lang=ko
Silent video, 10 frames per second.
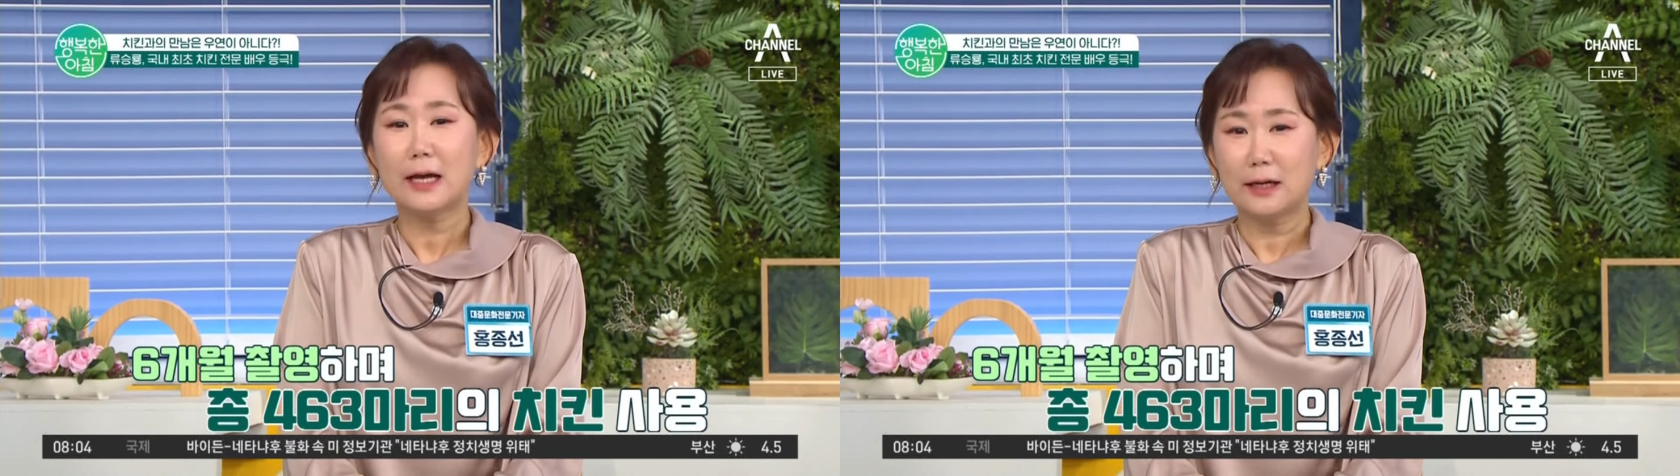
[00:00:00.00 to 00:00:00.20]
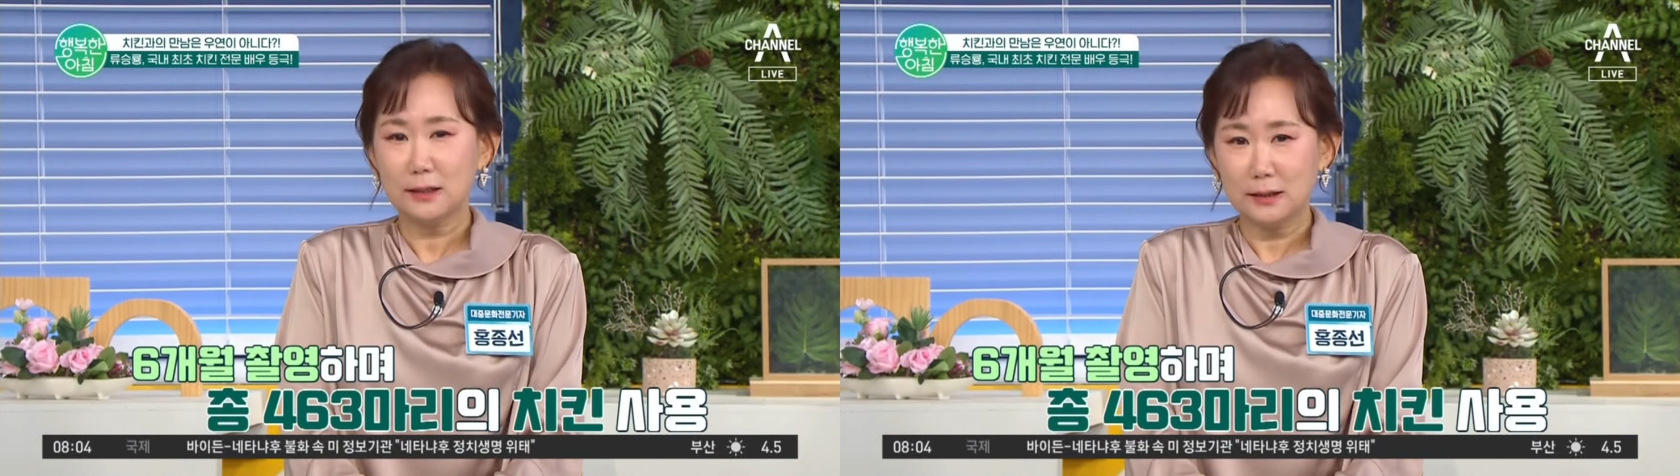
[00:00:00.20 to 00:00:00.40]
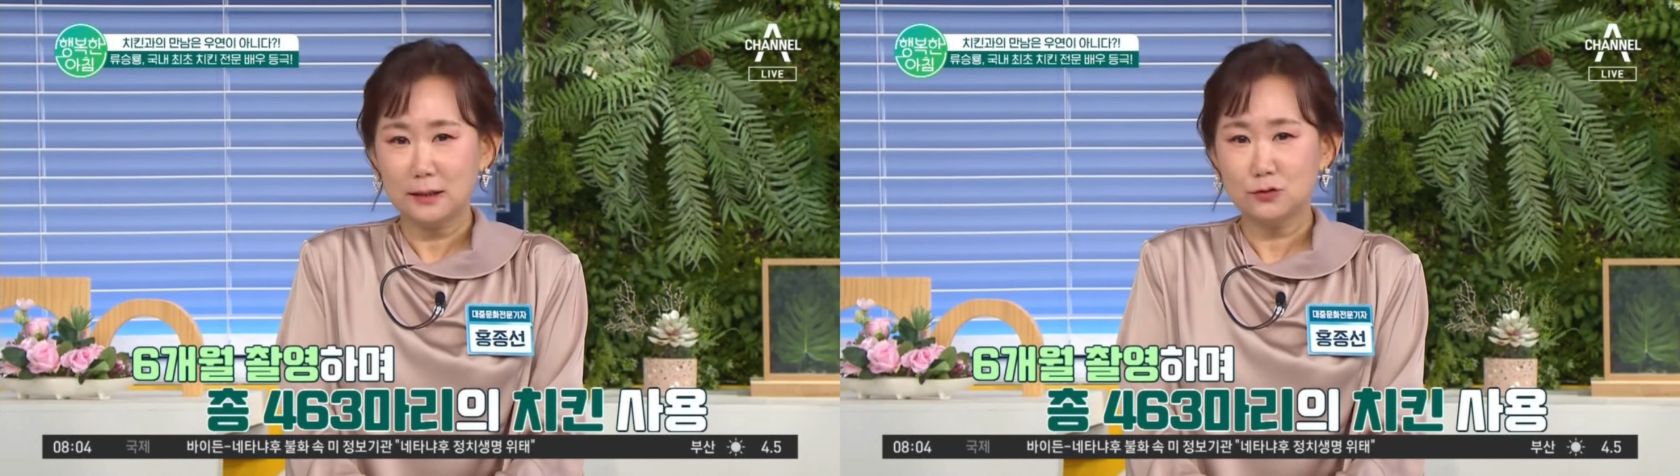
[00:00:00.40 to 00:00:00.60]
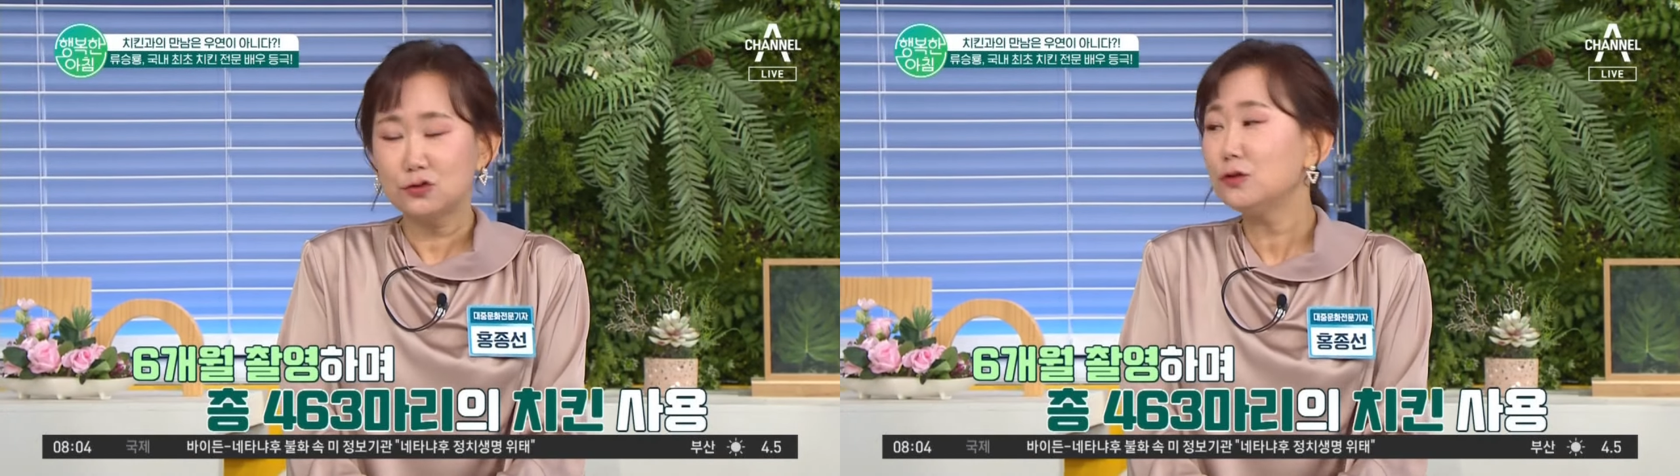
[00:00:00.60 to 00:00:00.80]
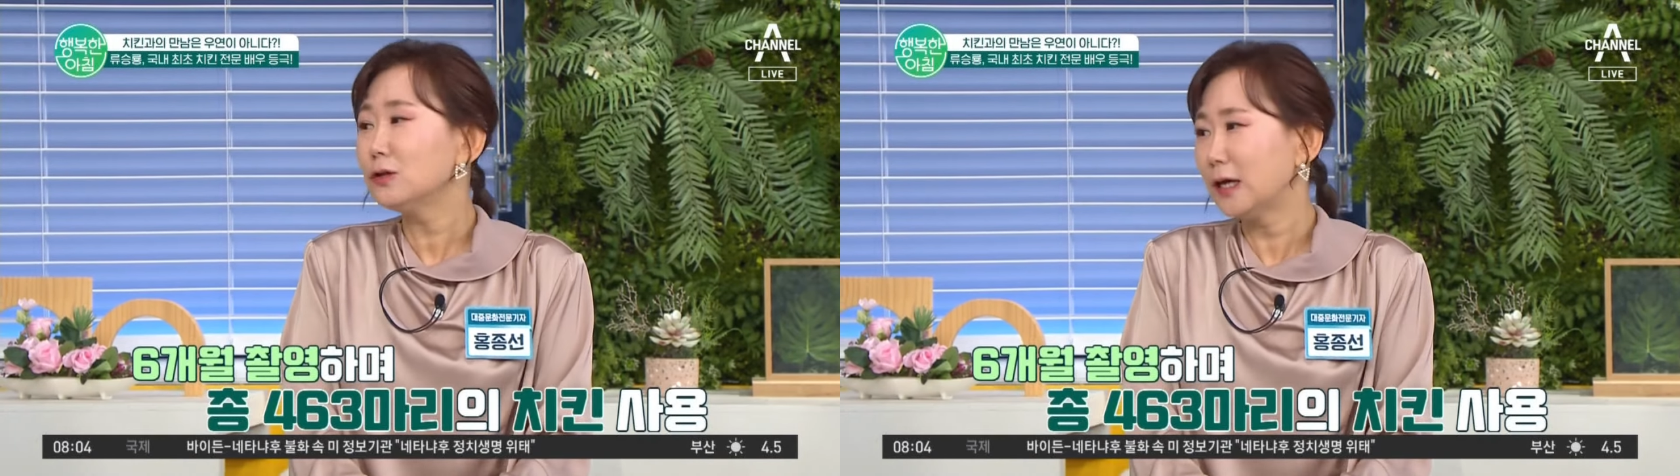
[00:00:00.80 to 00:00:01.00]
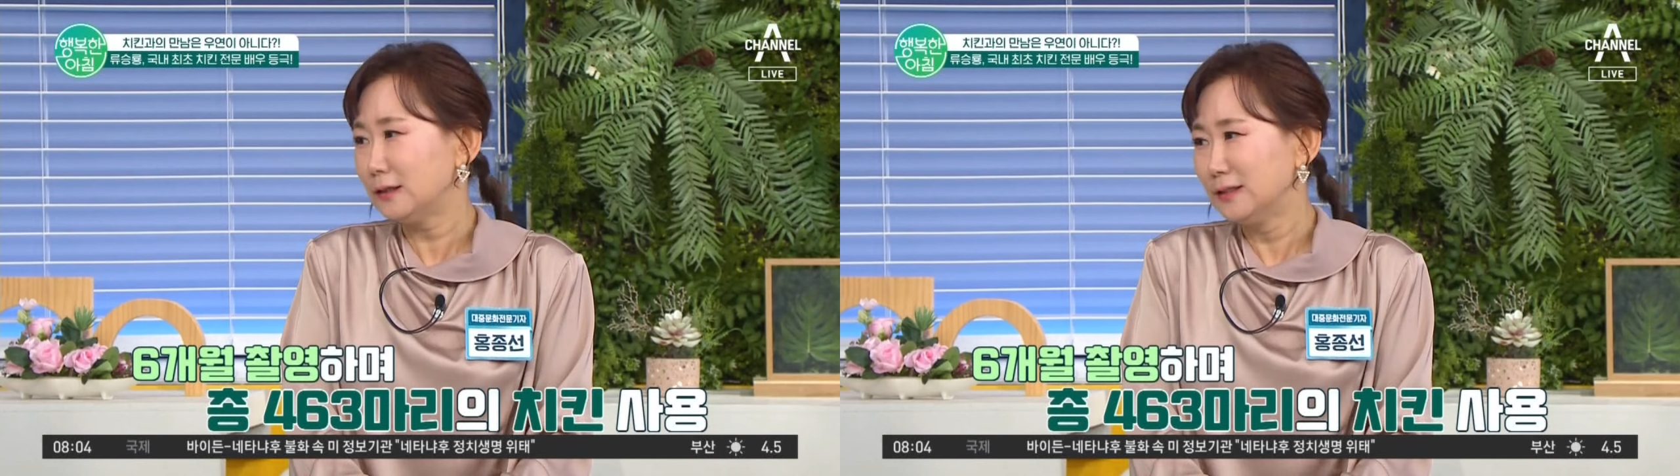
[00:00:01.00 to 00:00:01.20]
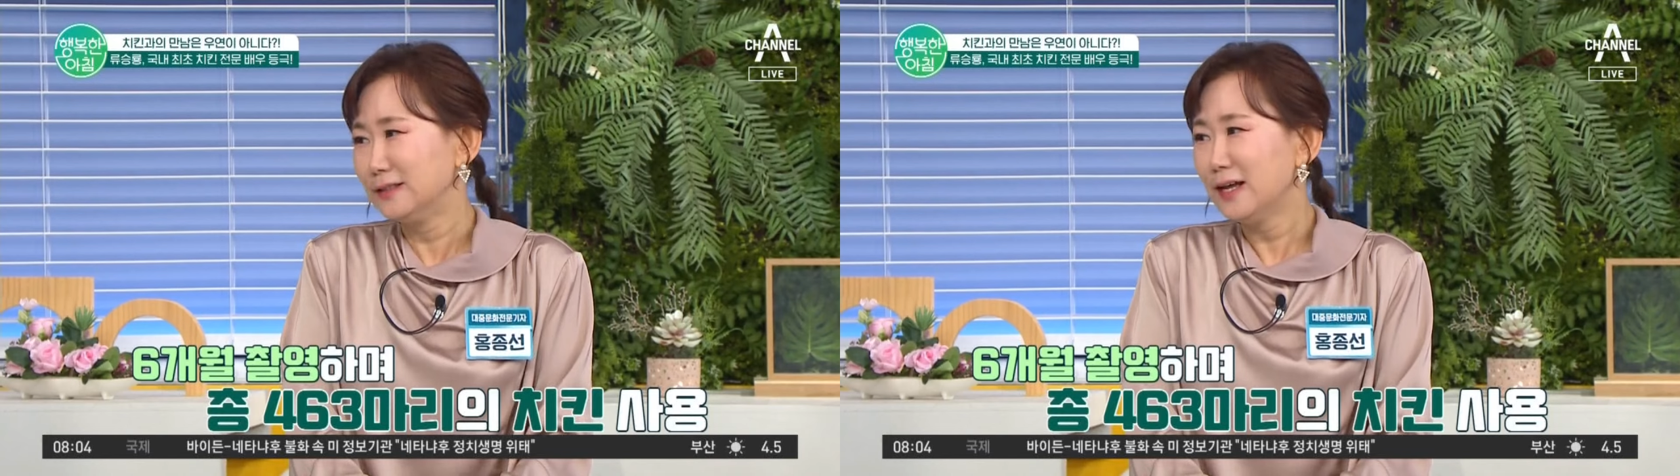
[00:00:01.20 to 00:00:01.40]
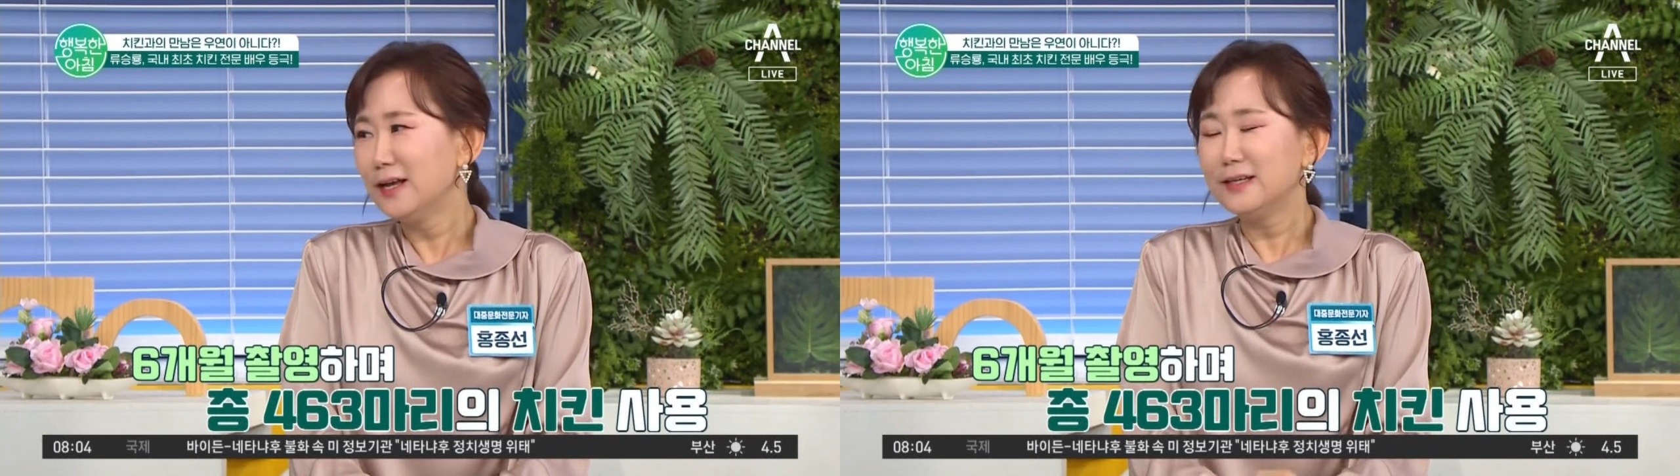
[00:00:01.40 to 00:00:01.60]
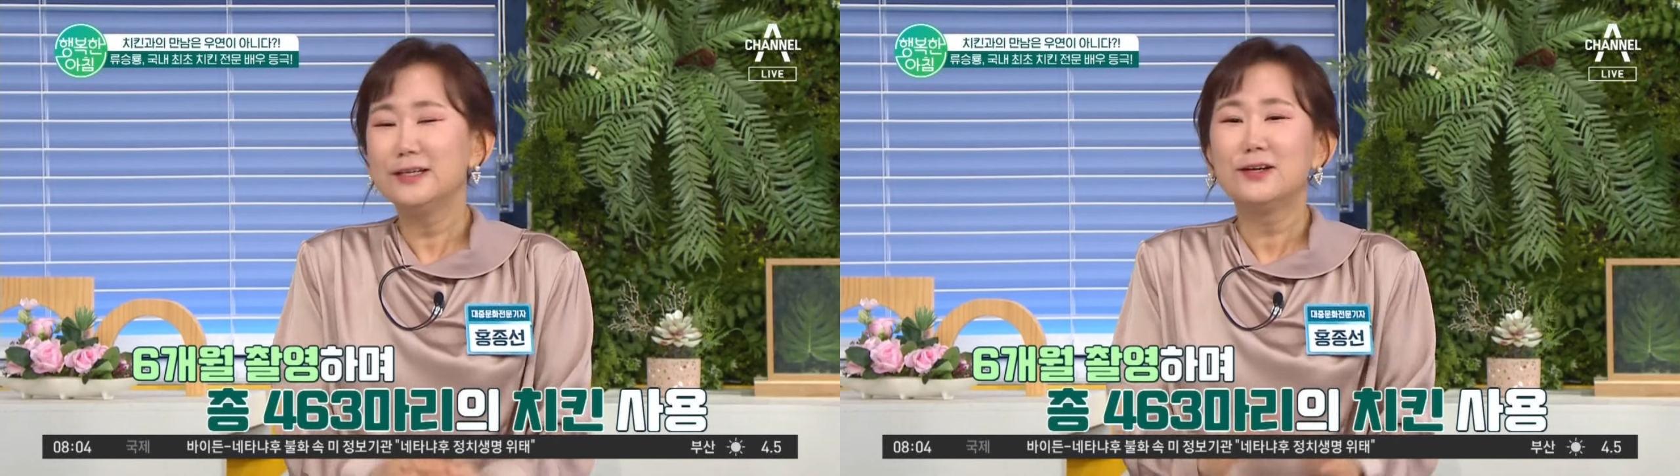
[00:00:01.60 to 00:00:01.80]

닭이 출연하는 음.